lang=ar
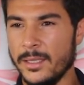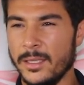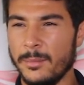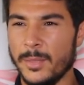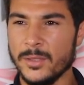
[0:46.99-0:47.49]

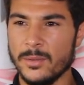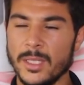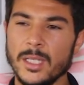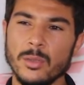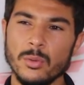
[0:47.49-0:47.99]
آه،
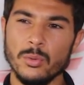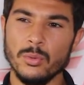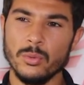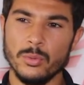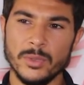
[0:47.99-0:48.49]
مارسلان
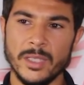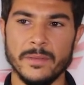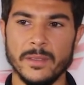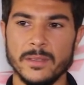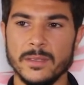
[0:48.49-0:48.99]

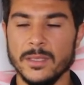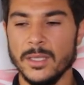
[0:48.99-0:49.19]
ودافيد